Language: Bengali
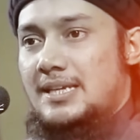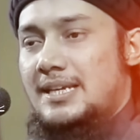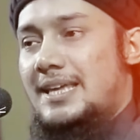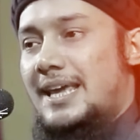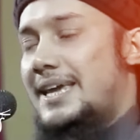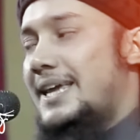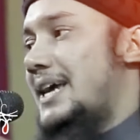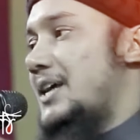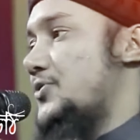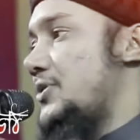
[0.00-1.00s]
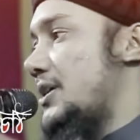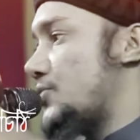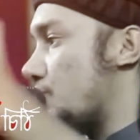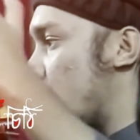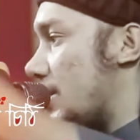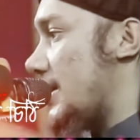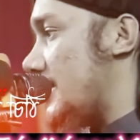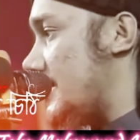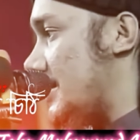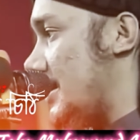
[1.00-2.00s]
দিনকে এগিয়ে নেওয়ার জন্য কিছু
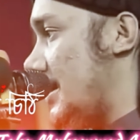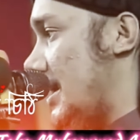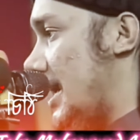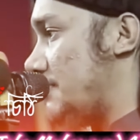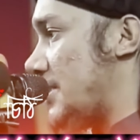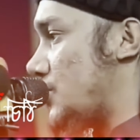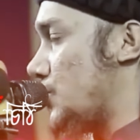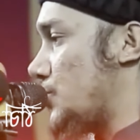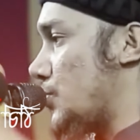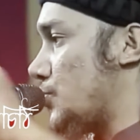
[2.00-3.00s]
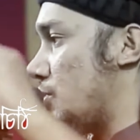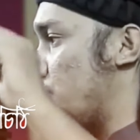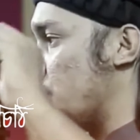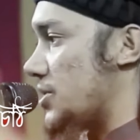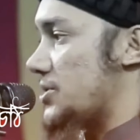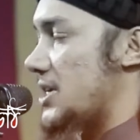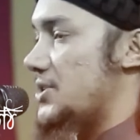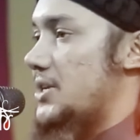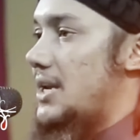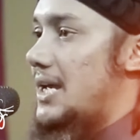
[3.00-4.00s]
করেন আপনার ক্ষুদ্র ক্ষুদ্র প্রচেষ্টা
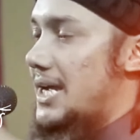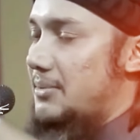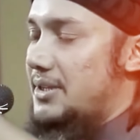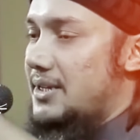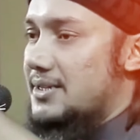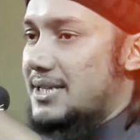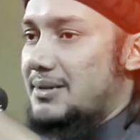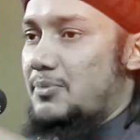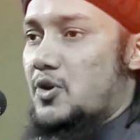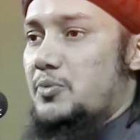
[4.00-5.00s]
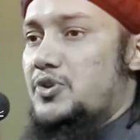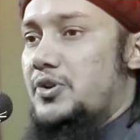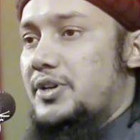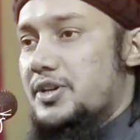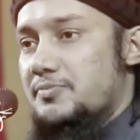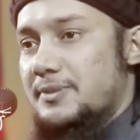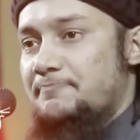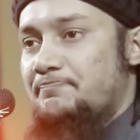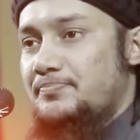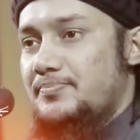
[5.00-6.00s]
ইনশাল্লাহ আগামী দিন ইসলামের বড় বিজয় নিয়ে আসবে
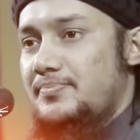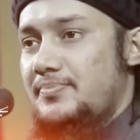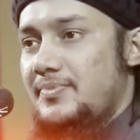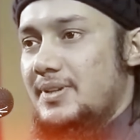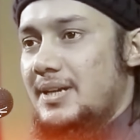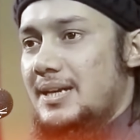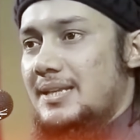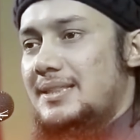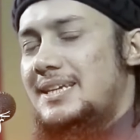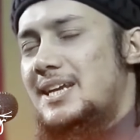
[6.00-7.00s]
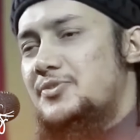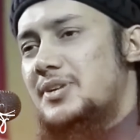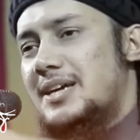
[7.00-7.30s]
দিনের